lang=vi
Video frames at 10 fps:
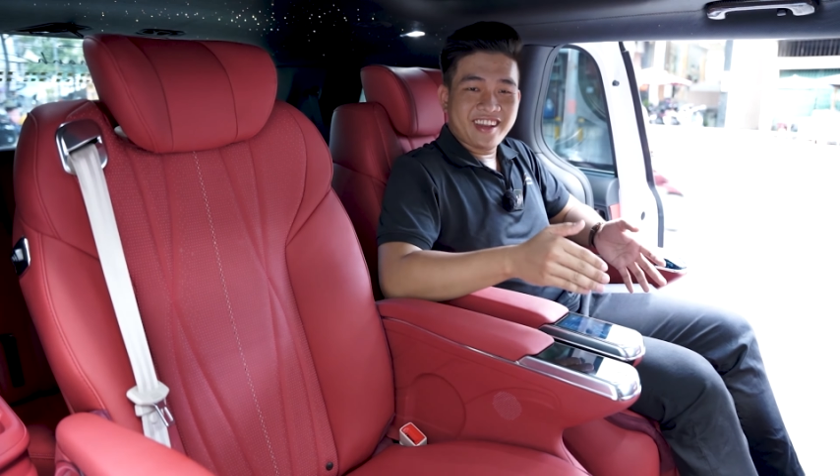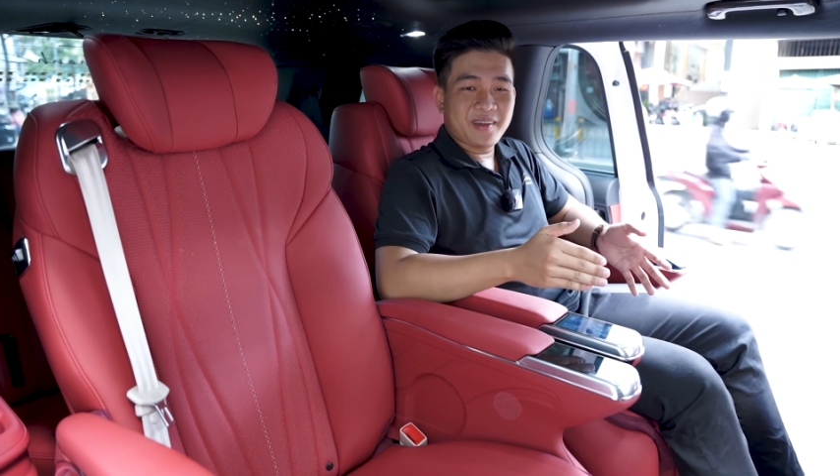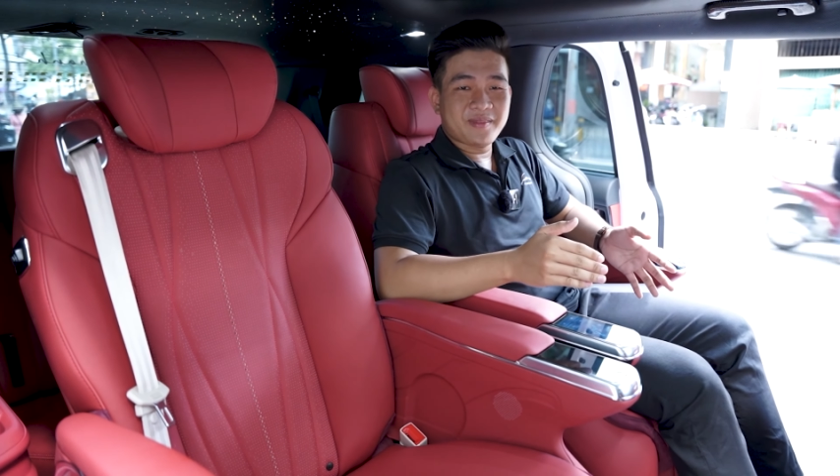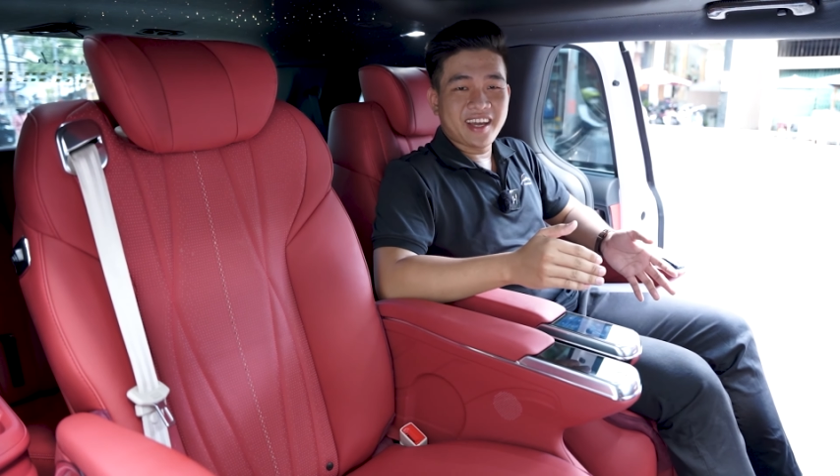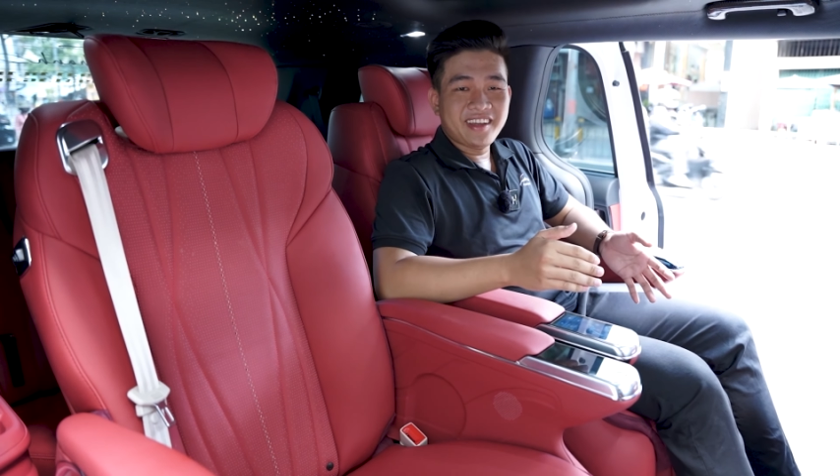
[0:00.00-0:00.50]
như anh
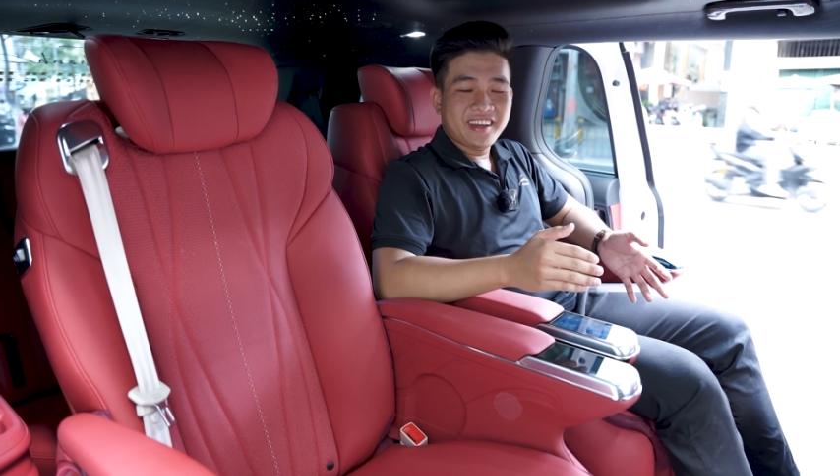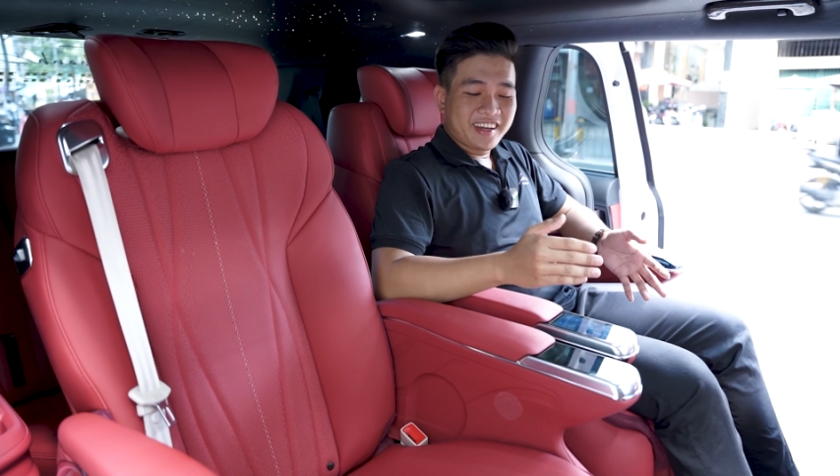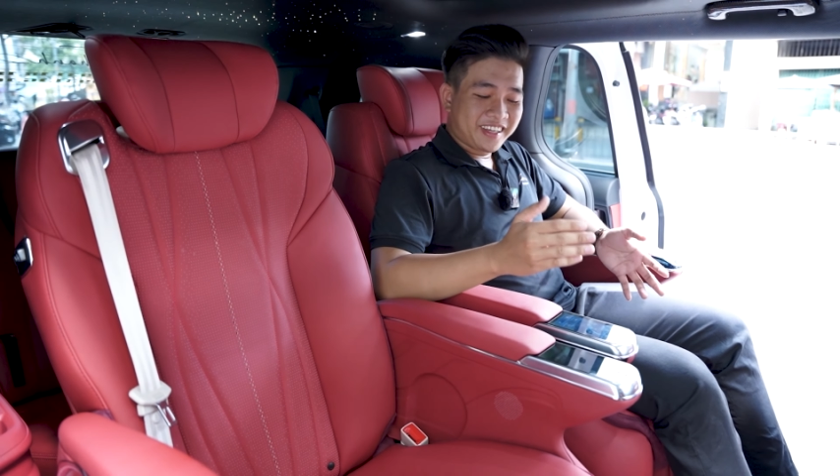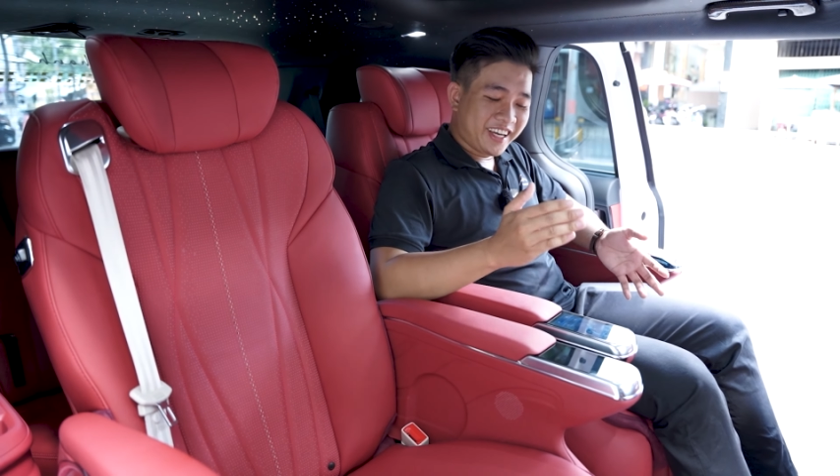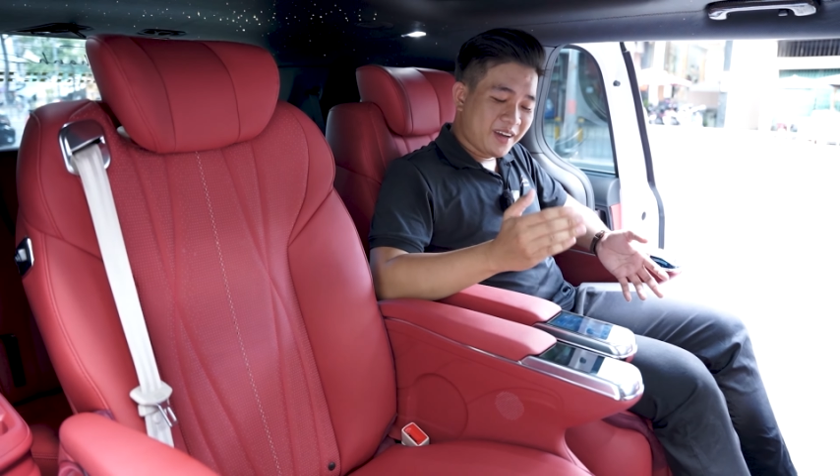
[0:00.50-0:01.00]
em thấy,
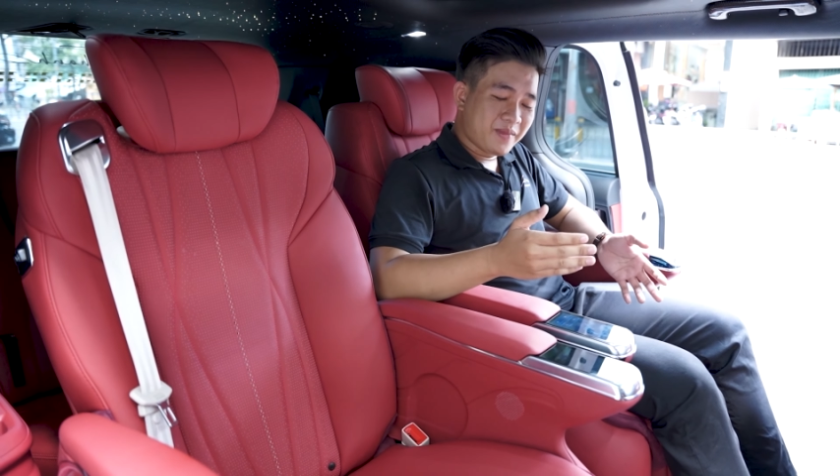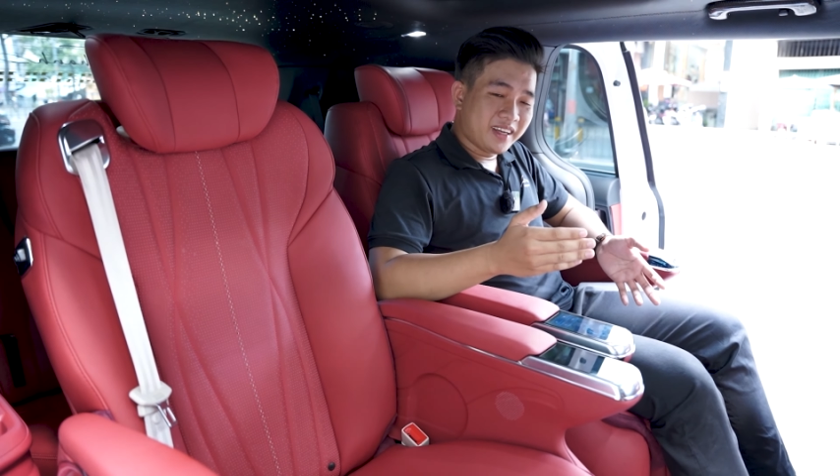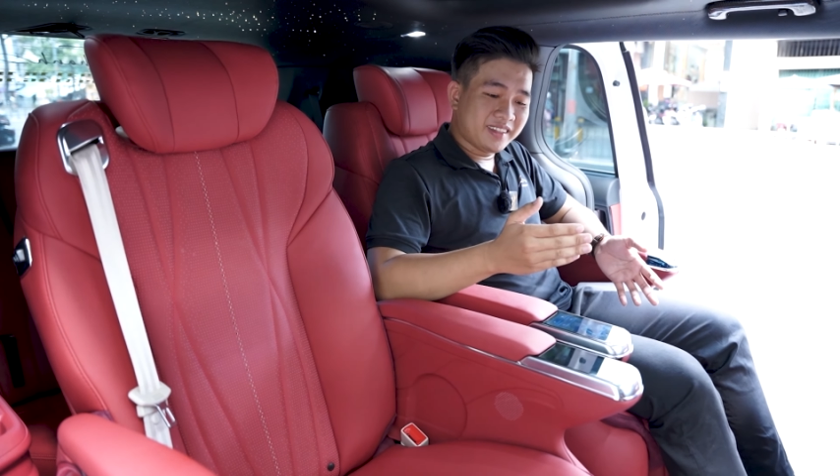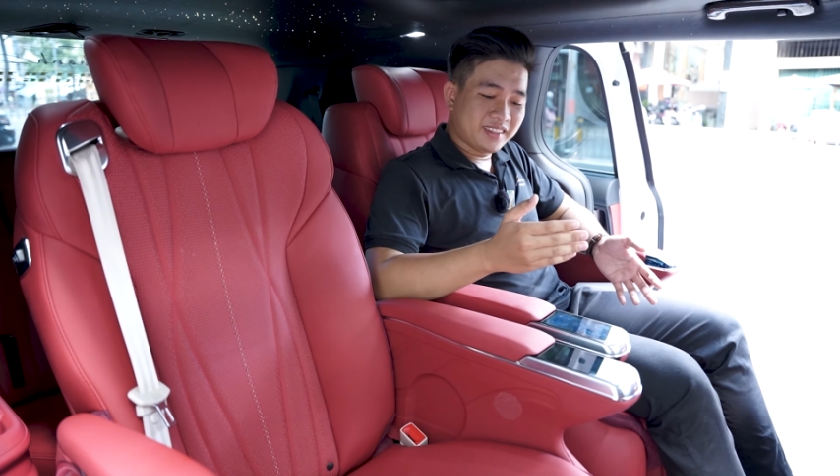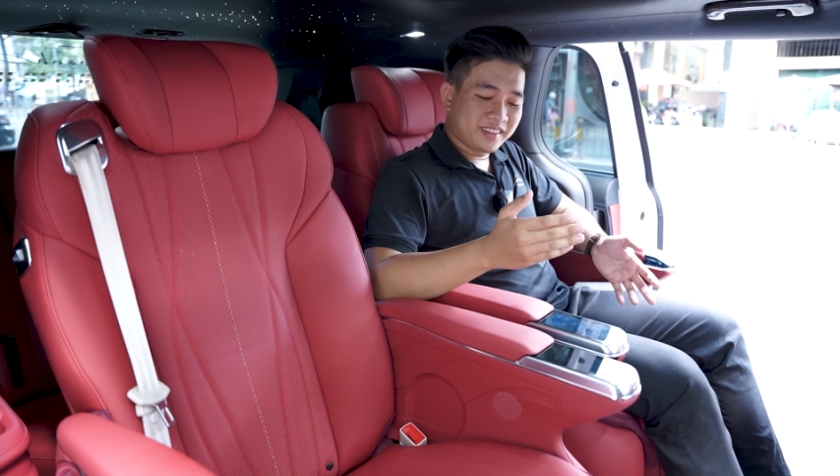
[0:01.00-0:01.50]
khi
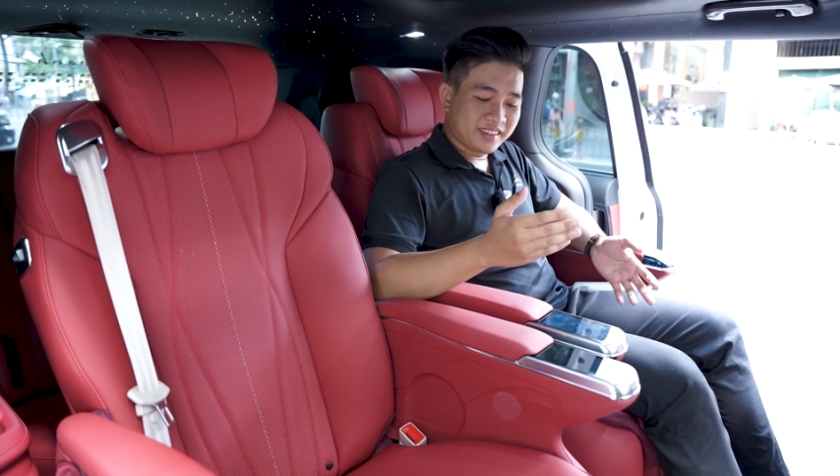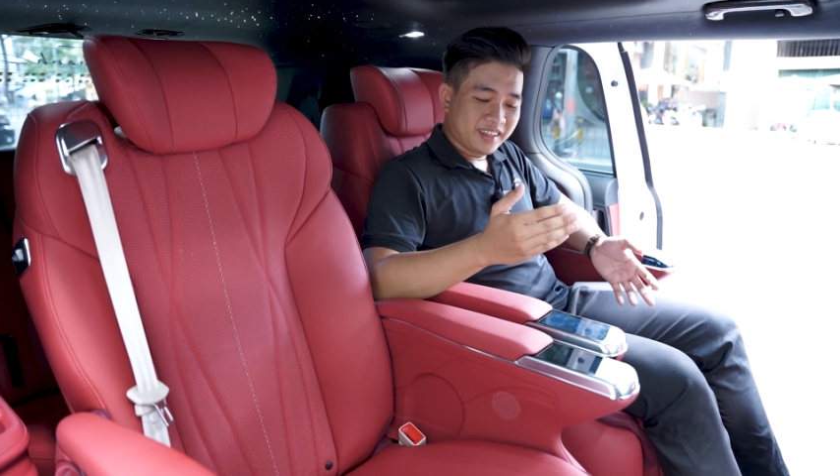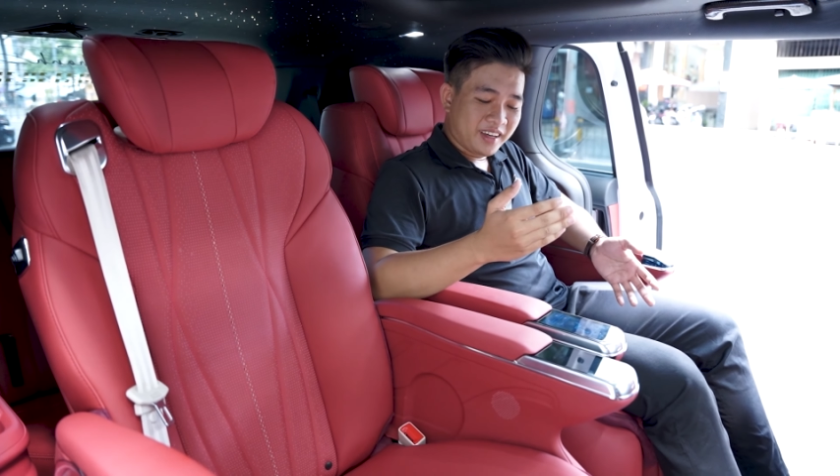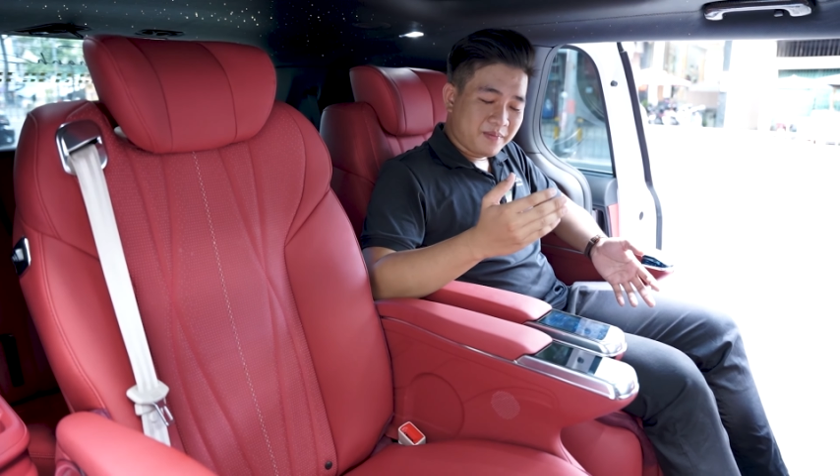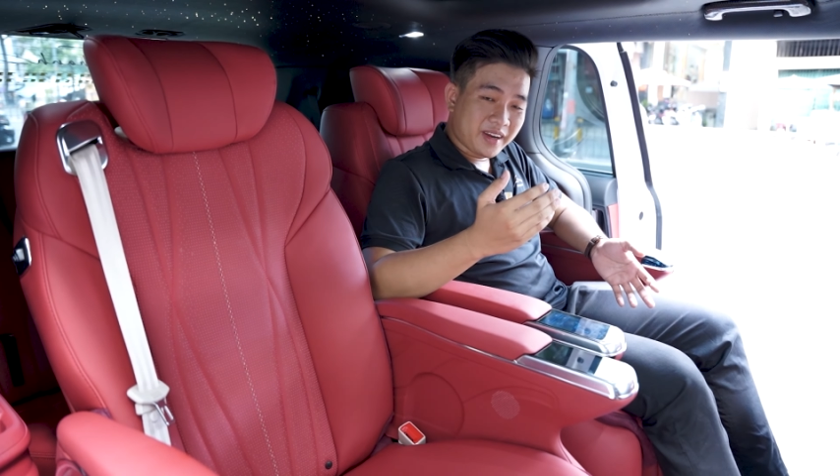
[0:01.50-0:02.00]
mình
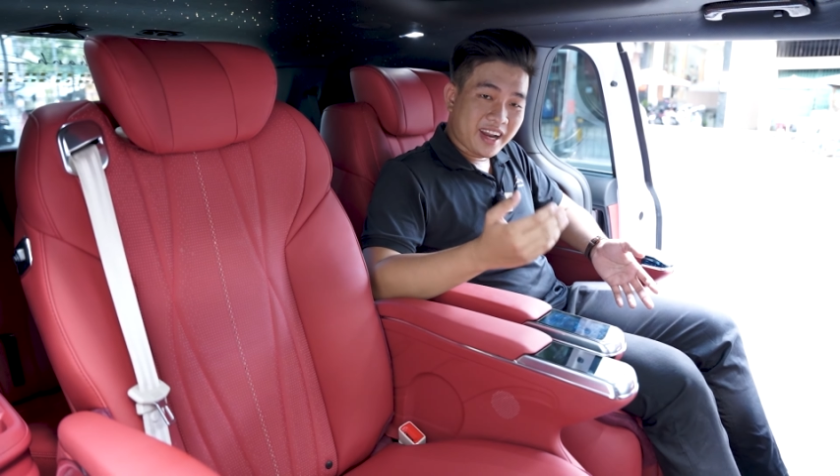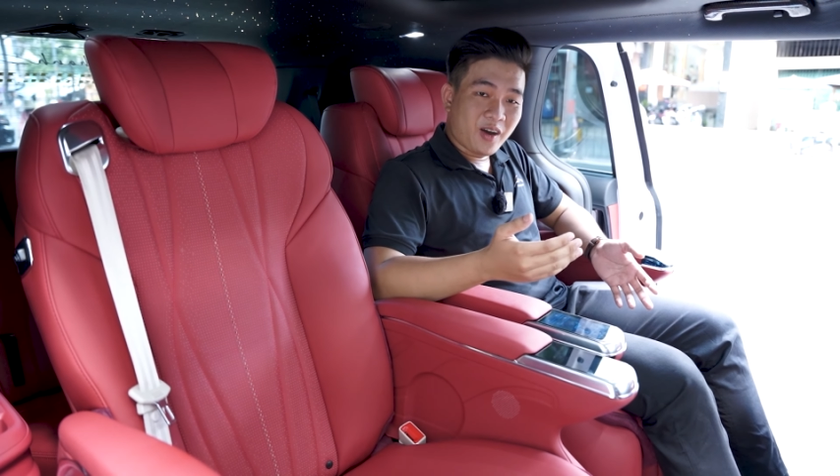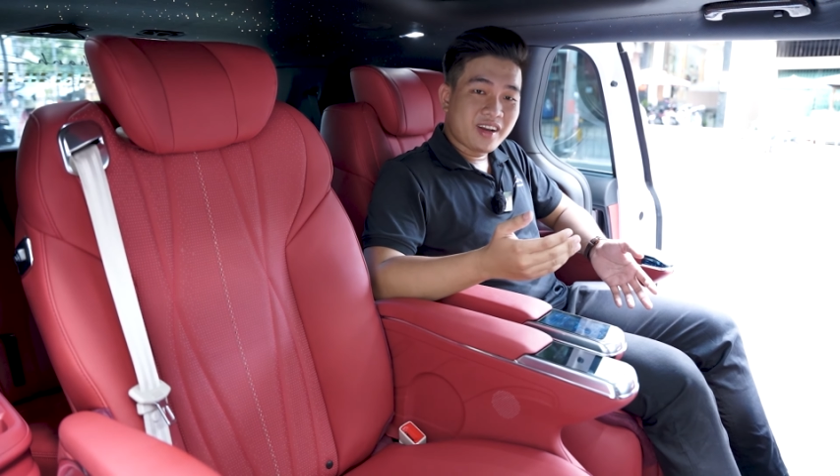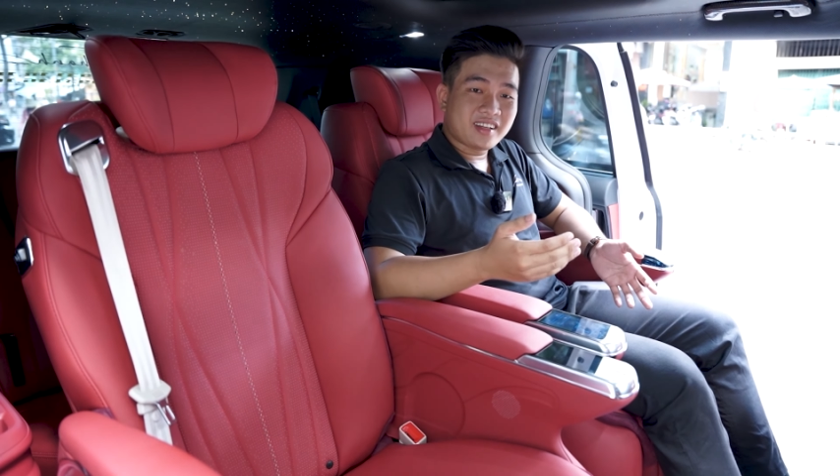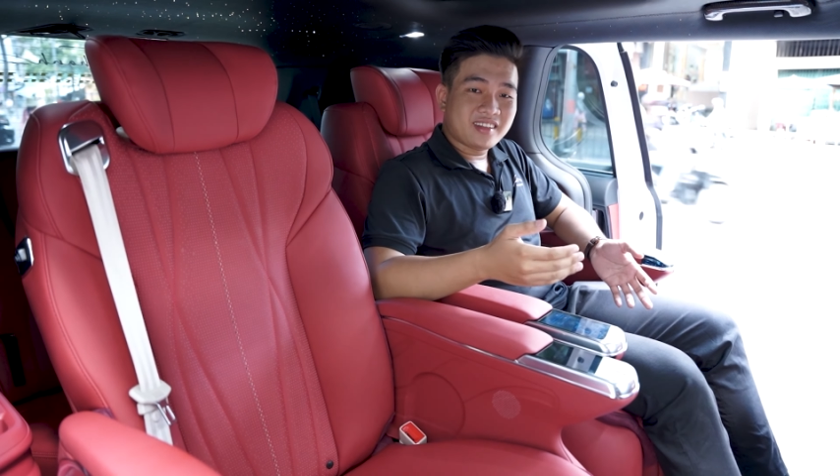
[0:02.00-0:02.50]
mình
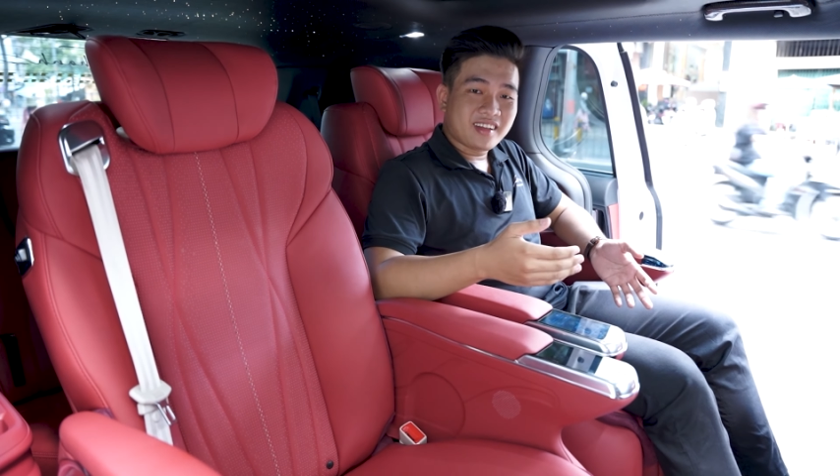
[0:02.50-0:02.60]
nói là